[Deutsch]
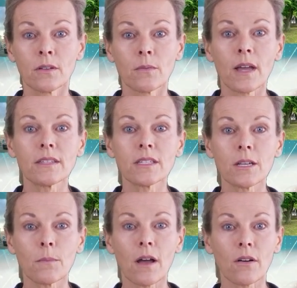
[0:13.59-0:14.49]
Mein
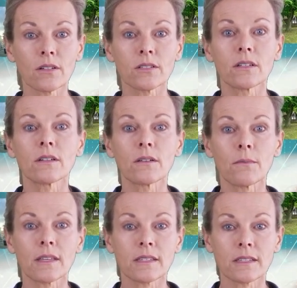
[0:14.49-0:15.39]
Thema heute,
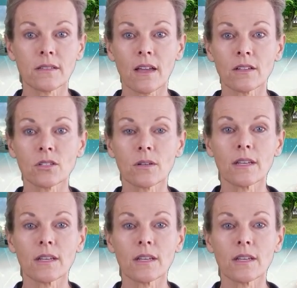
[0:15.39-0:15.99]
was ist falsch,